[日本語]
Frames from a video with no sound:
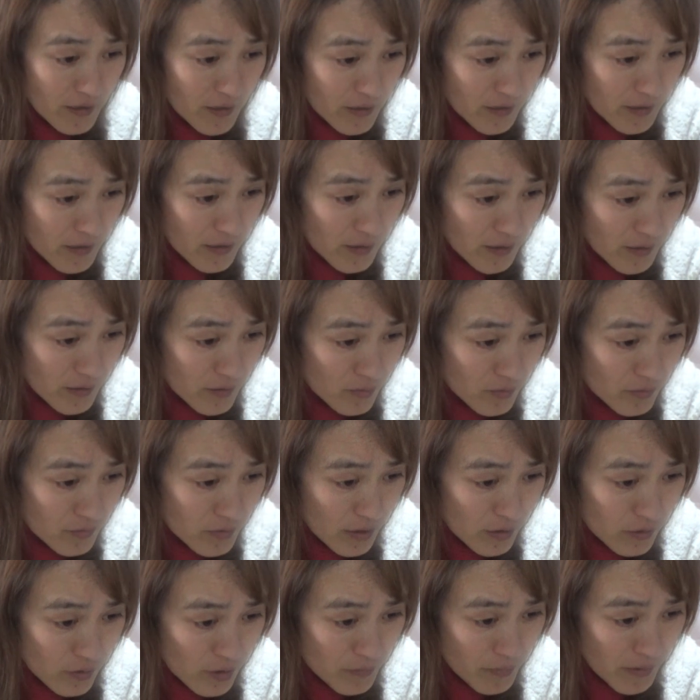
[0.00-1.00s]
えーと、
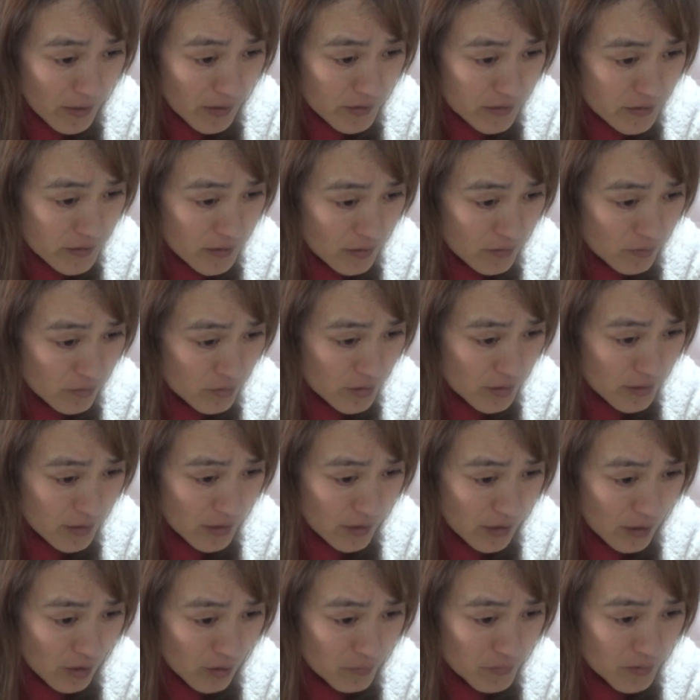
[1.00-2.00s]
例えばあっちゃんの背
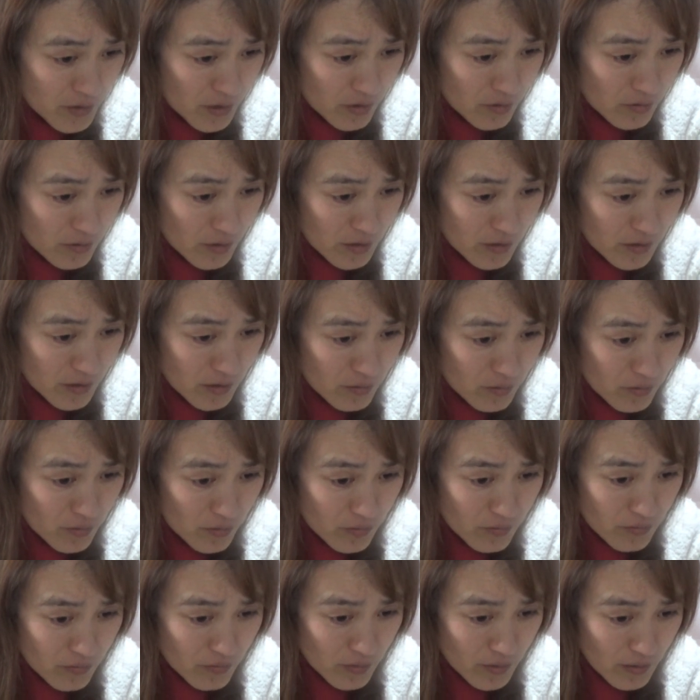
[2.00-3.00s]
中を見て育っている
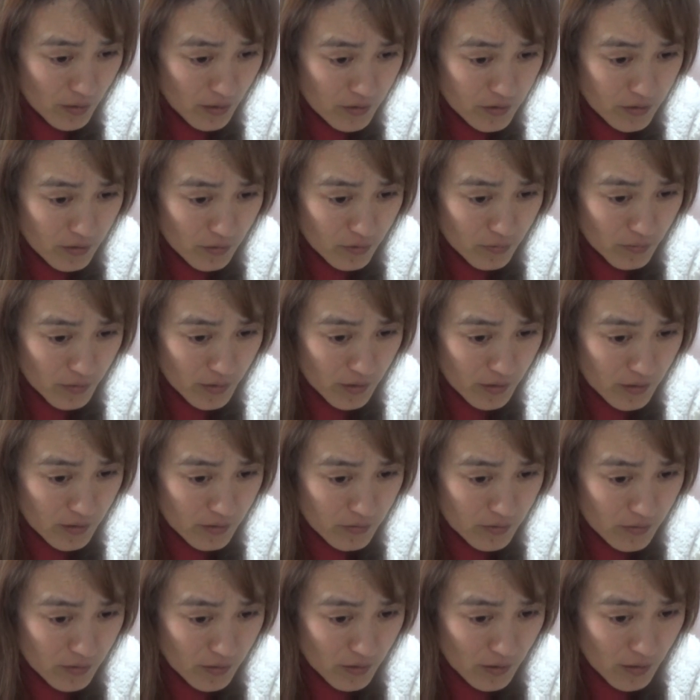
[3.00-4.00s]
りょうくんを発したことがで
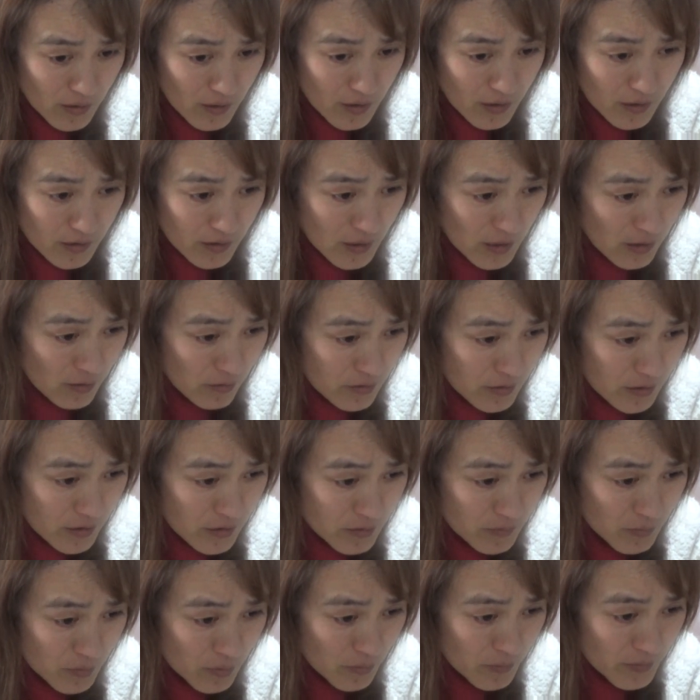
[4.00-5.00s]
きる怪我をさ
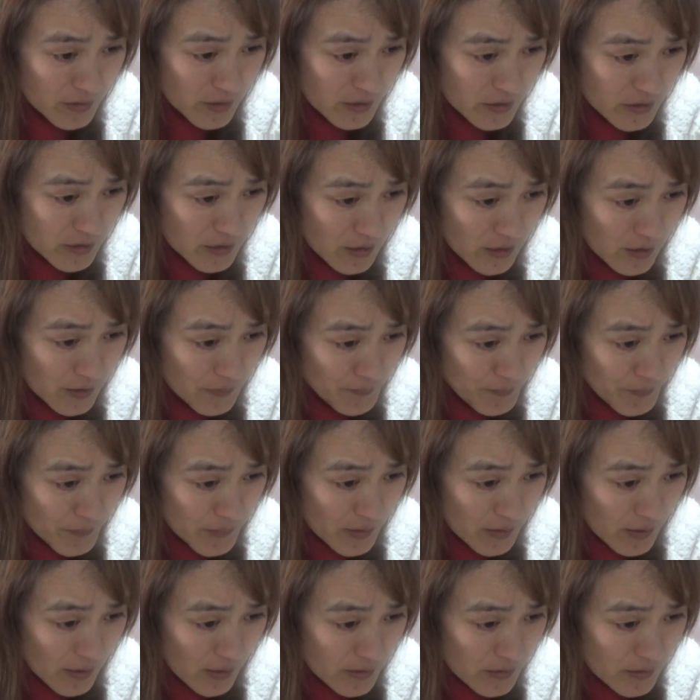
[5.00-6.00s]
せても呼び出し
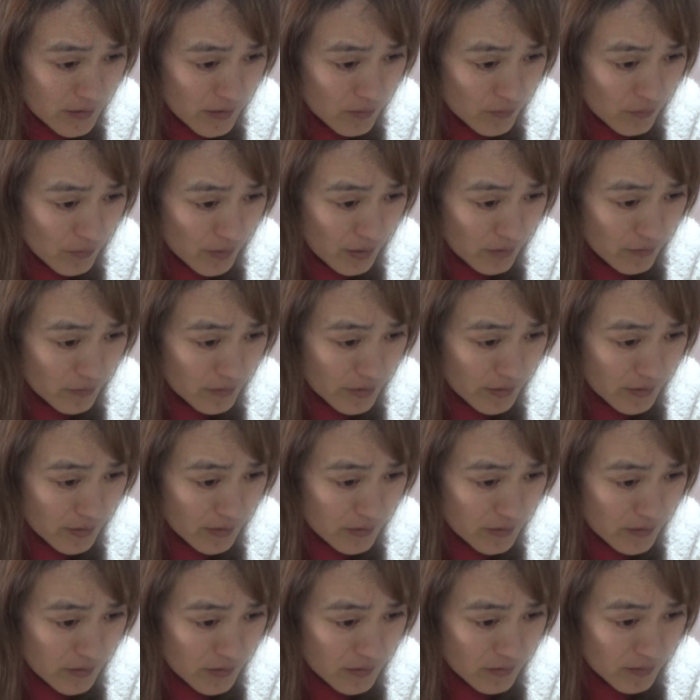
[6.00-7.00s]
相手の親御さ
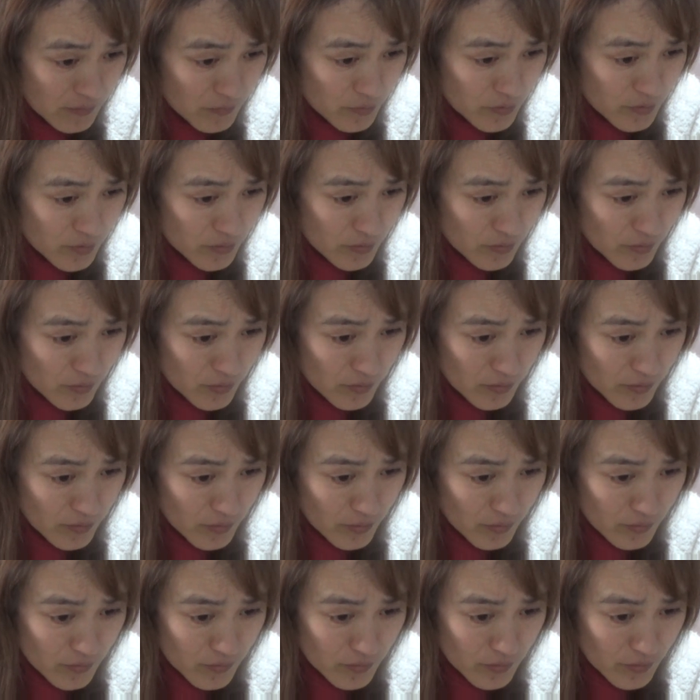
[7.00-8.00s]
んや先生はもちろんどれの
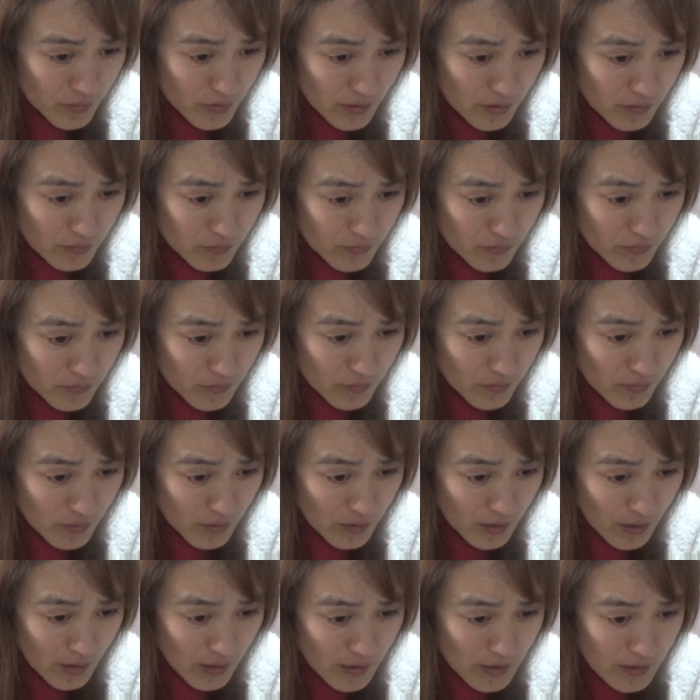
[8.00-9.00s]
りょうくんとひかるく
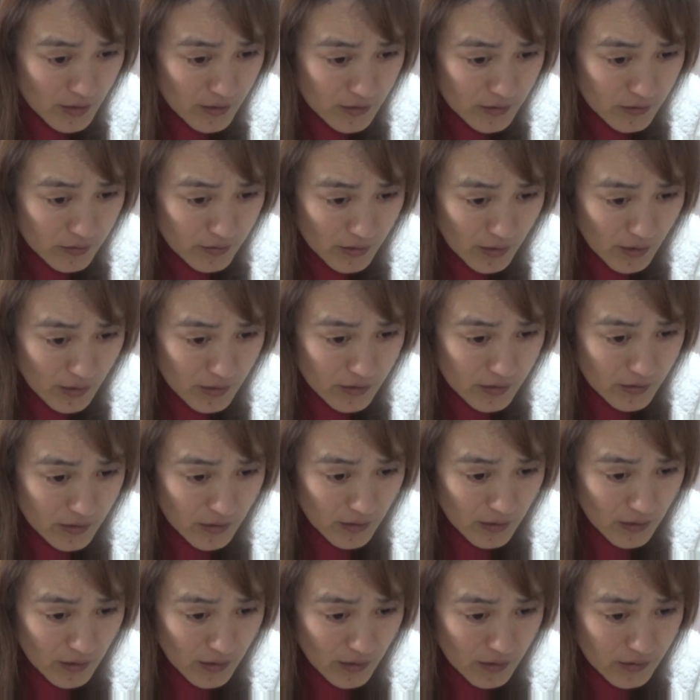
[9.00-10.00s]
んが傷相
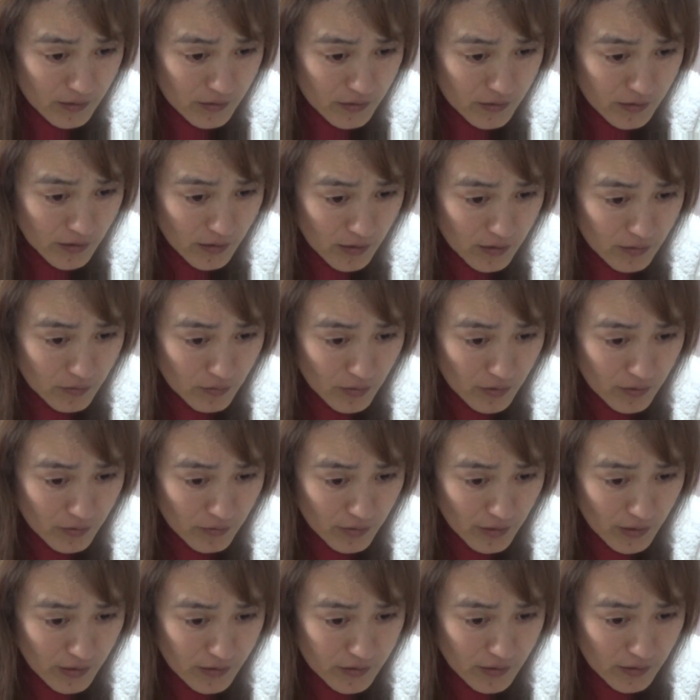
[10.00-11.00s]
手に謝罪動画の
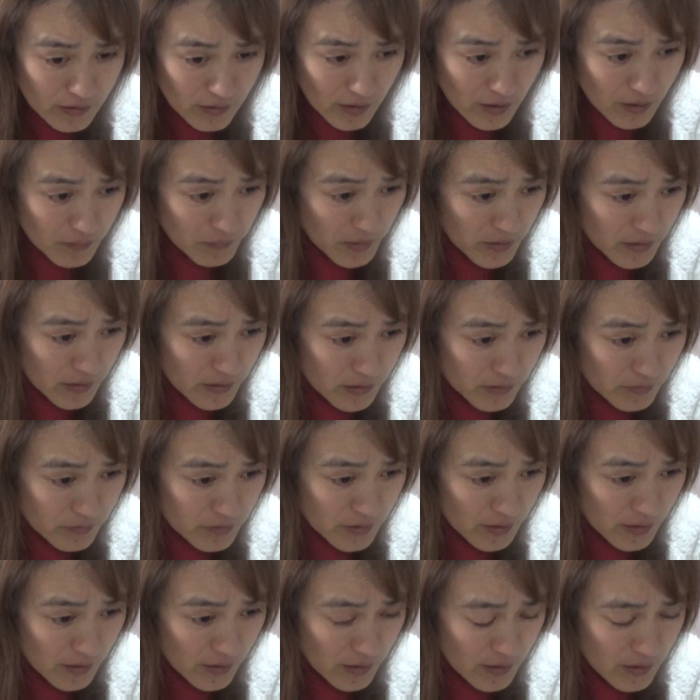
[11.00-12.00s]
ようなあっちゃんの謝り方を
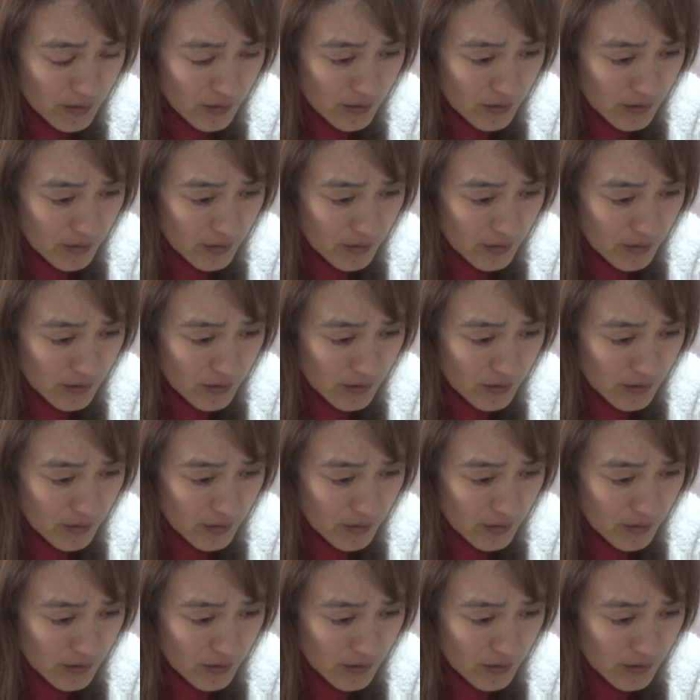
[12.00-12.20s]
したら